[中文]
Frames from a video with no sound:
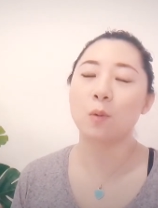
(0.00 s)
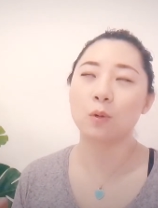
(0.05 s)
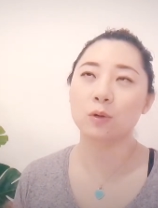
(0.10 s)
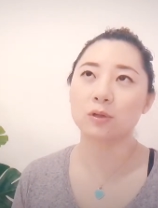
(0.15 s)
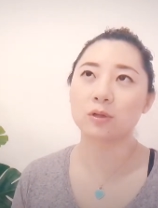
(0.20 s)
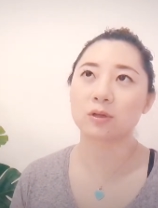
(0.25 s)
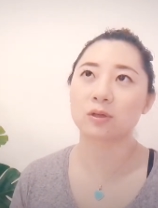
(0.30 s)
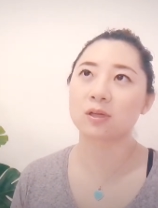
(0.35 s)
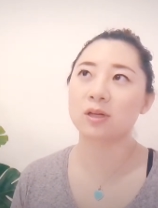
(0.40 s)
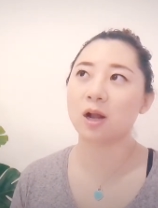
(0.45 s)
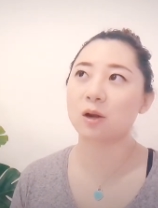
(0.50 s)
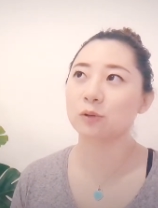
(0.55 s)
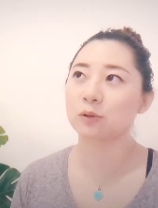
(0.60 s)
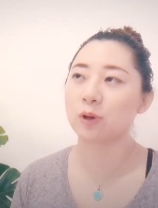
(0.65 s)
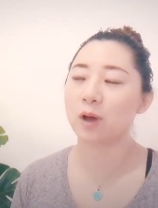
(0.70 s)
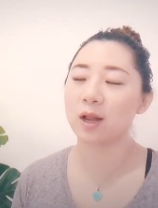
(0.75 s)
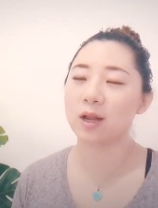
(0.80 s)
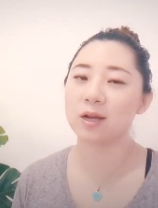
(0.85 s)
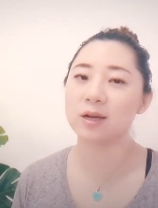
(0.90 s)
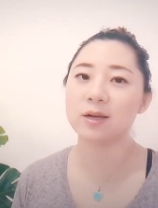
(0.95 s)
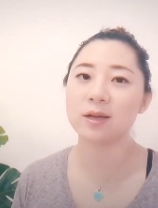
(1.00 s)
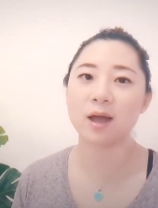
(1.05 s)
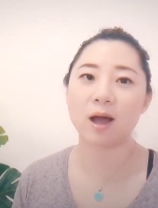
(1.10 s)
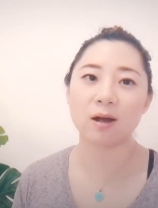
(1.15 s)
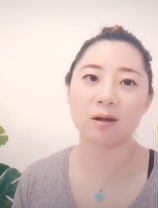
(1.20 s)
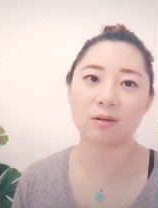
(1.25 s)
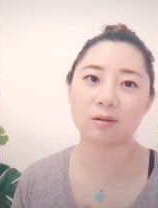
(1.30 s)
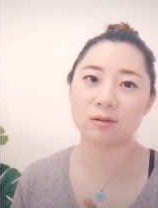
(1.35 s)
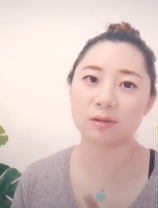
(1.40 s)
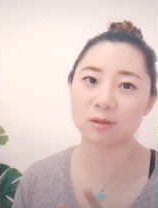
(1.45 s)
我只上传了
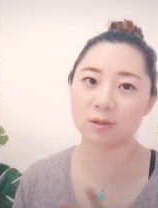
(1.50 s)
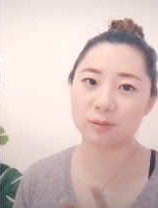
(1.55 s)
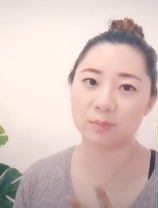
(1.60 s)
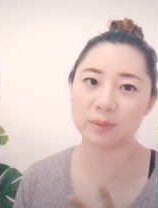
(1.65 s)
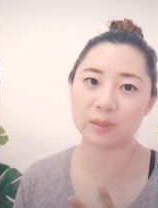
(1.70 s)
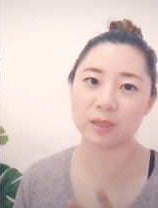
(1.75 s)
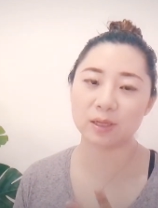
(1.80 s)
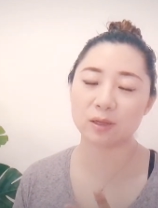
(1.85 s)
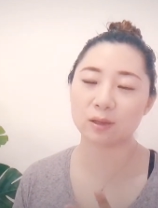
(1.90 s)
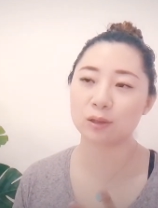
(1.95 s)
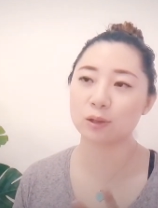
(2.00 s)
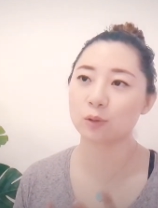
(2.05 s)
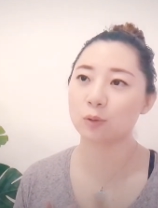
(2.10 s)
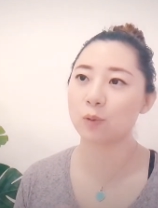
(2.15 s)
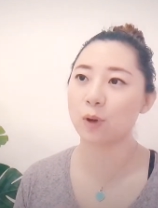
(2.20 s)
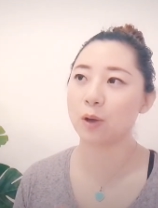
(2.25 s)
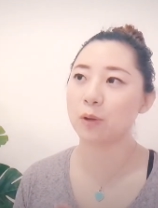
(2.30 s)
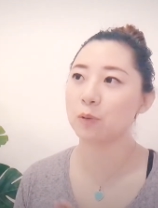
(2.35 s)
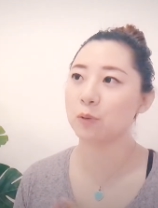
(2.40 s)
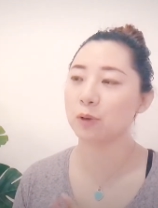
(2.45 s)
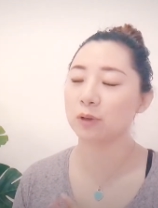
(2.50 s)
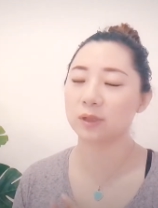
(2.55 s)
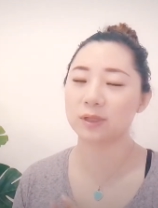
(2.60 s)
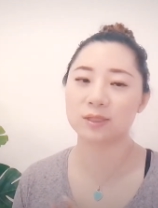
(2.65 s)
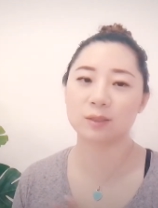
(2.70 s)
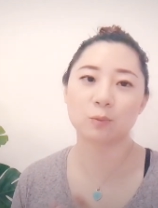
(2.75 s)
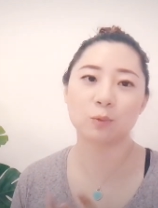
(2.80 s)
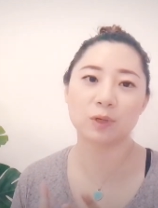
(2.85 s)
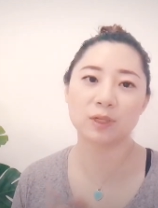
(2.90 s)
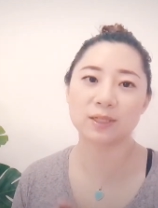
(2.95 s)
两个视频，是关于我的
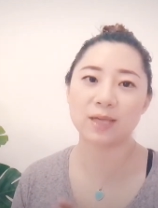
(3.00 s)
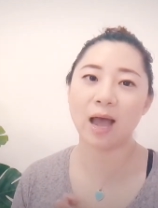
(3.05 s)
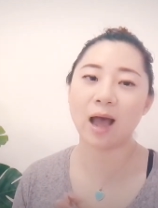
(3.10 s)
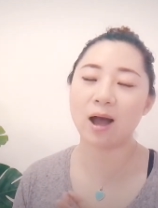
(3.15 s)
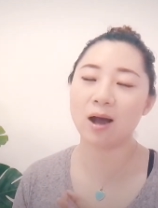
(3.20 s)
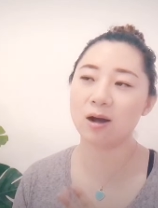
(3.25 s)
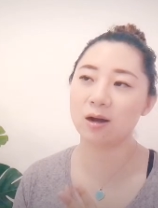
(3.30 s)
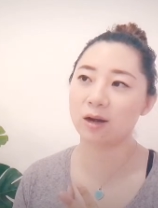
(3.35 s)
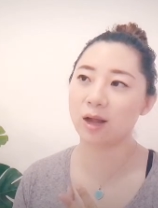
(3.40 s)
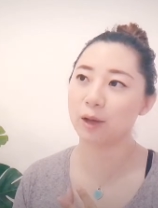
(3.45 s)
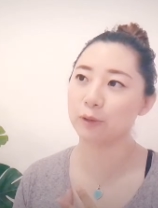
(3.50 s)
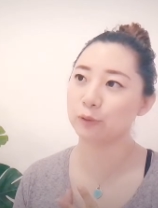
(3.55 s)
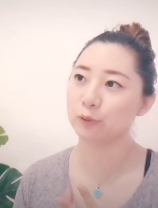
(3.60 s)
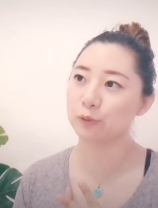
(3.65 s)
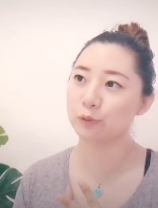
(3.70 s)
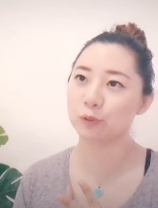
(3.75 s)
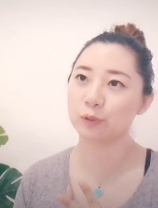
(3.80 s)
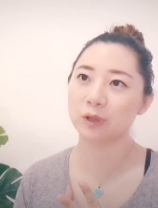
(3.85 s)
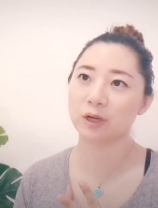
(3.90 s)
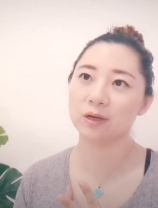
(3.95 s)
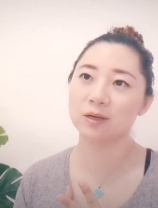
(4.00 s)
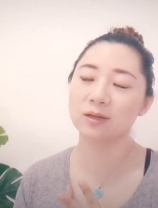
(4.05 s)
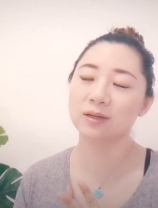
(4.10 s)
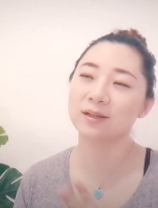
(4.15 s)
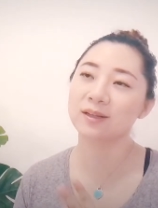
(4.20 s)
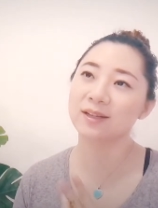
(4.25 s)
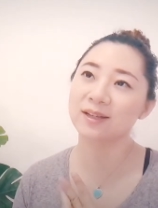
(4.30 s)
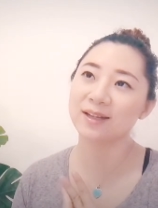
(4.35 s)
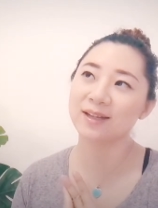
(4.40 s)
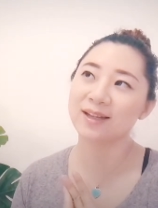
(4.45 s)
我家荷兰猪的。
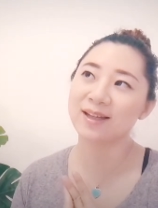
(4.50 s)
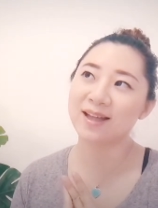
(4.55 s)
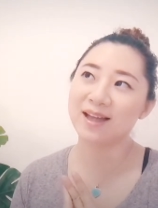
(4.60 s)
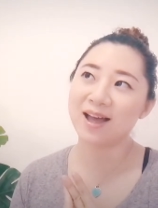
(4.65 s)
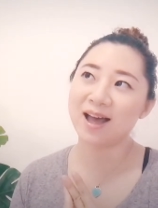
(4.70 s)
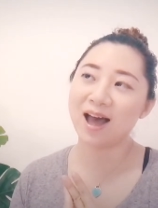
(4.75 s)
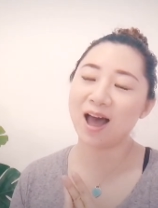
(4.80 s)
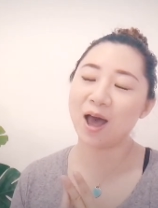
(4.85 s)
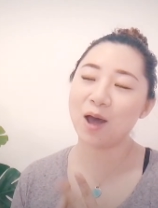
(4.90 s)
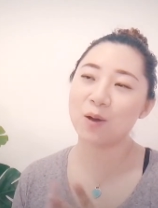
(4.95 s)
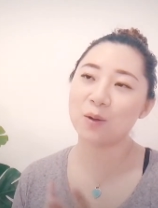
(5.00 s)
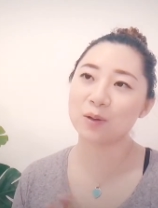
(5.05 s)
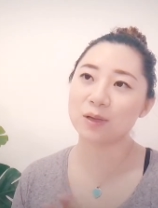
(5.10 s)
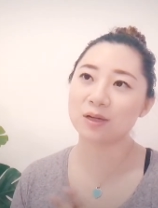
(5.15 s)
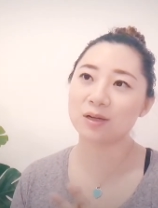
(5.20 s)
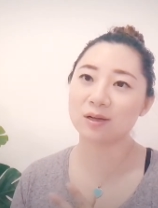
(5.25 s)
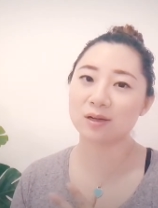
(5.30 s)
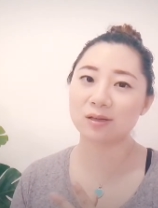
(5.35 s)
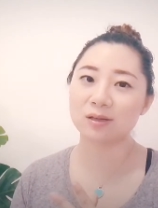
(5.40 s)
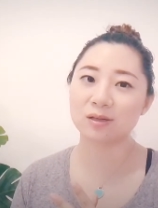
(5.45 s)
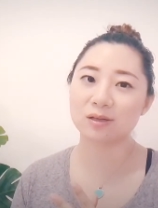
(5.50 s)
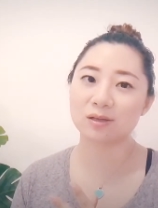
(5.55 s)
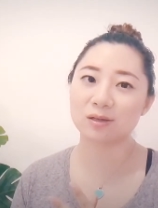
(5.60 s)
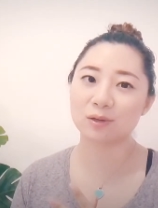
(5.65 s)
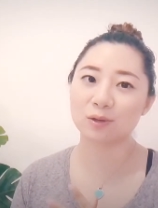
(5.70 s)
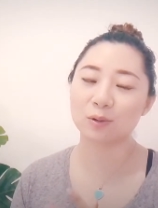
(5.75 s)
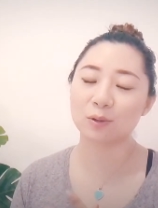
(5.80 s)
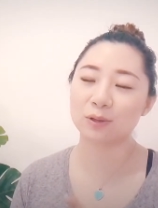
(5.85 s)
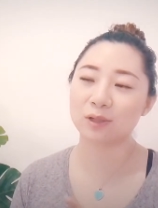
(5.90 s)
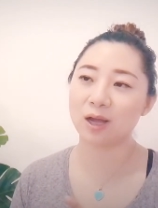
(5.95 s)
还有一个
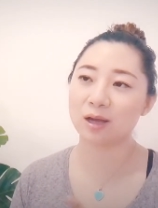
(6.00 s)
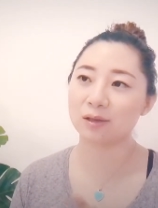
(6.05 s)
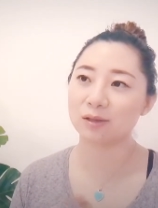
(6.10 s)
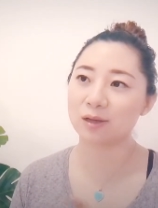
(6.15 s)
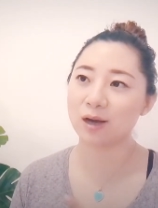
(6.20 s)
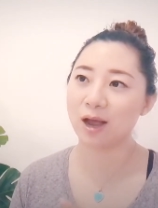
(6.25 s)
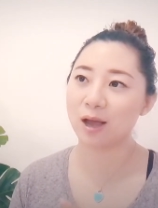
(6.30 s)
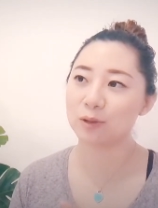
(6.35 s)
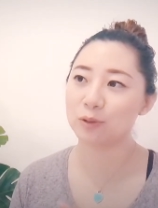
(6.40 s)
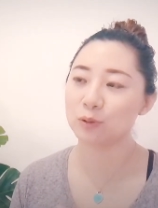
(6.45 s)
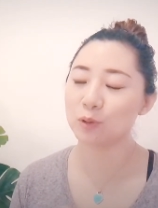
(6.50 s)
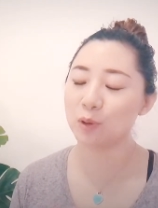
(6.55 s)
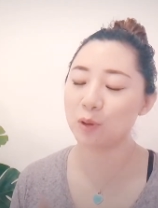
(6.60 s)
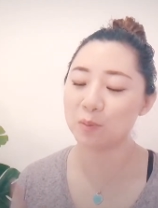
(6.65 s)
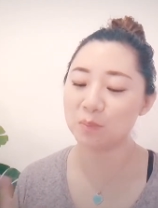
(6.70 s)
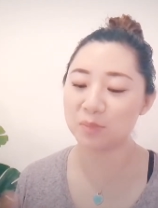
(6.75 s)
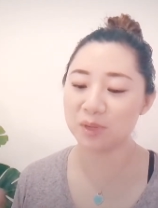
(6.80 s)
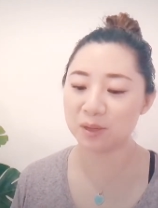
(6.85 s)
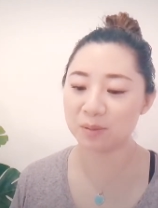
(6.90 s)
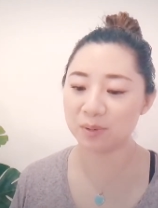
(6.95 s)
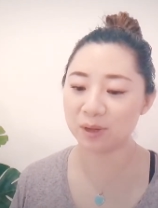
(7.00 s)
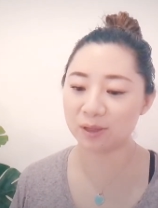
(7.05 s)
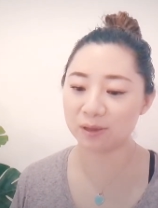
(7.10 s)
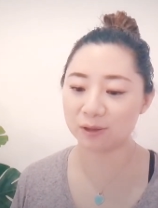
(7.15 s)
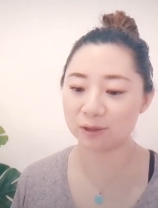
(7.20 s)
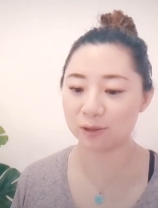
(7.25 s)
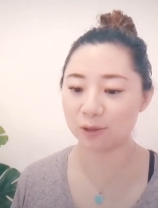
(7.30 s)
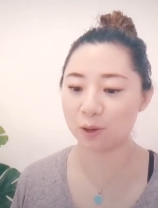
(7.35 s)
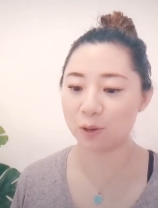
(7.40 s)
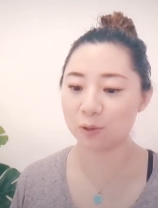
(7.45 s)
是我当时还作为迷妹
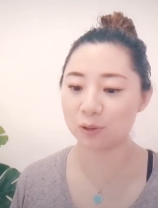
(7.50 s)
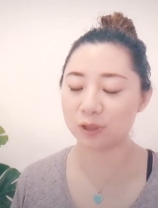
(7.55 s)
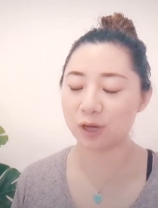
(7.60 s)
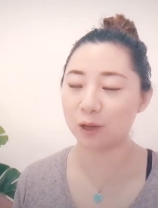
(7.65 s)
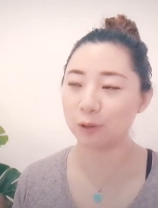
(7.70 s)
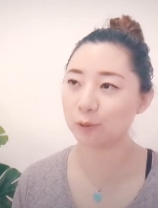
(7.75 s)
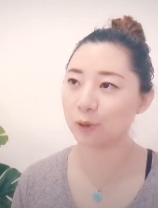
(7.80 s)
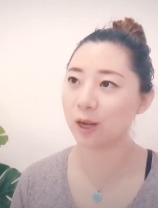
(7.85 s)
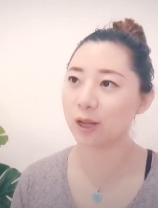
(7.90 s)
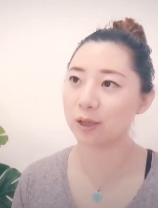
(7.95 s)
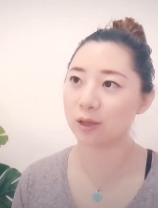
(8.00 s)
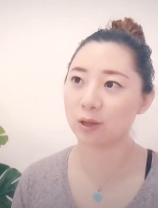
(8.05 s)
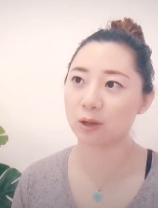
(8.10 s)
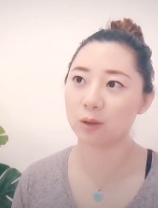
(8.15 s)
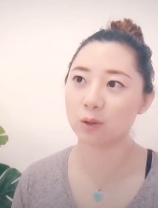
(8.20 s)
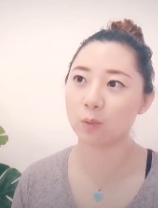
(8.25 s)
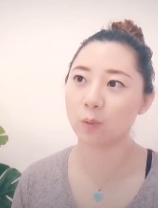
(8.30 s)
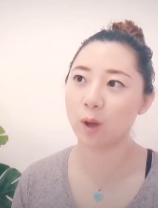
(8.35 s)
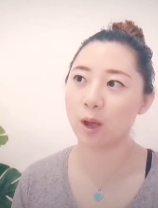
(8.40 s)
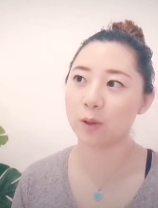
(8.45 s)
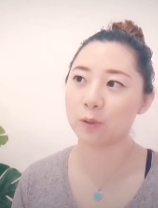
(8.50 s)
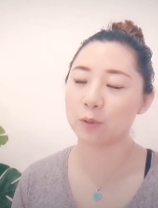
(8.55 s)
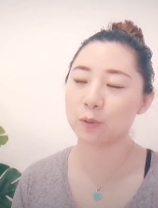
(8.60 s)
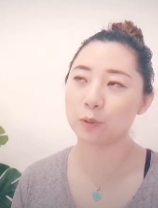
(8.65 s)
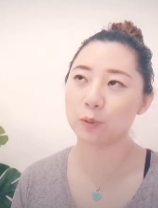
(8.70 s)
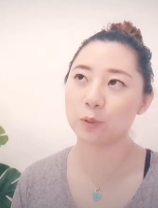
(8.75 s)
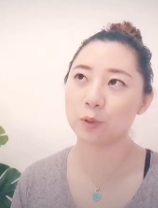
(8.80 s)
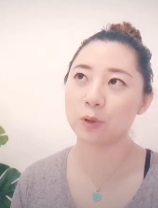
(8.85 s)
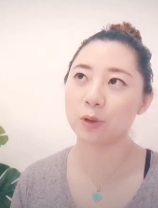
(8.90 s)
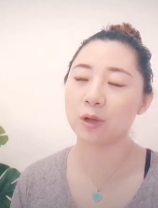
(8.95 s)
的时候上传了一个关
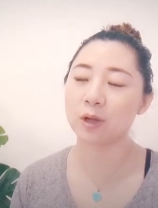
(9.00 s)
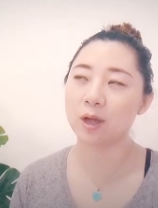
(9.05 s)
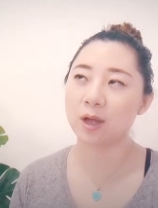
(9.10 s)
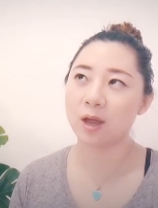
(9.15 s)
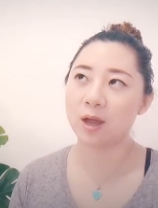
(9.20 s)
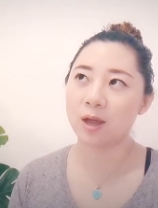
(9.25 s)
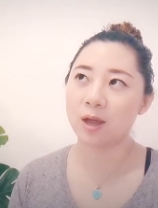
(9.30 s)
于